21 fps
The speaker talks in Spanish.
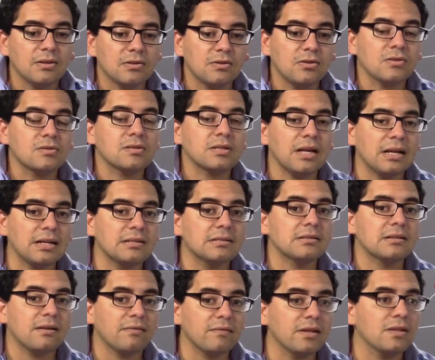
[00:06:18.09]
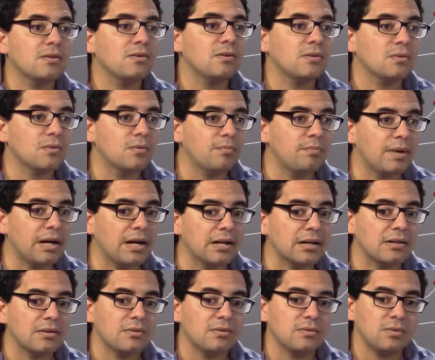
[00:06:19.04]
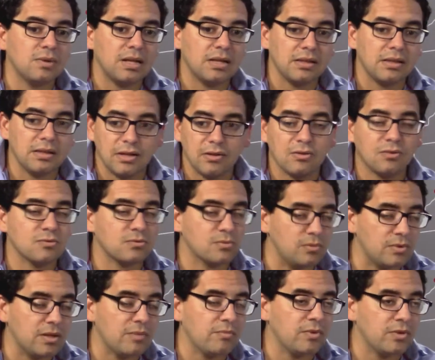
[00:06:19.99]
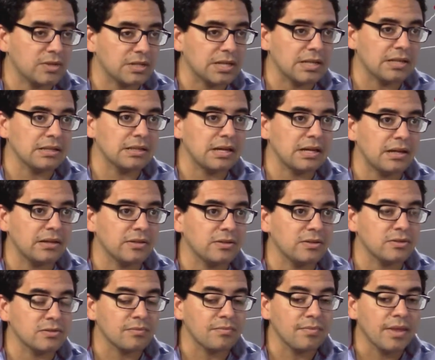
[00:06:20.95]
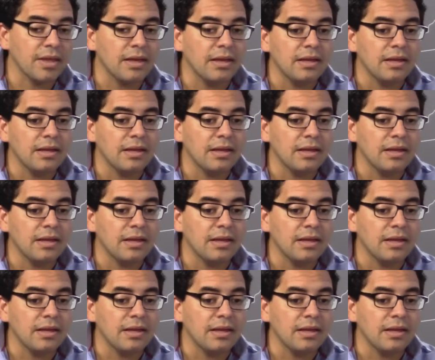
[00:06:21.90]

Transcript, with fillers: no se han sabido ocupar durante estos últimos 30 años.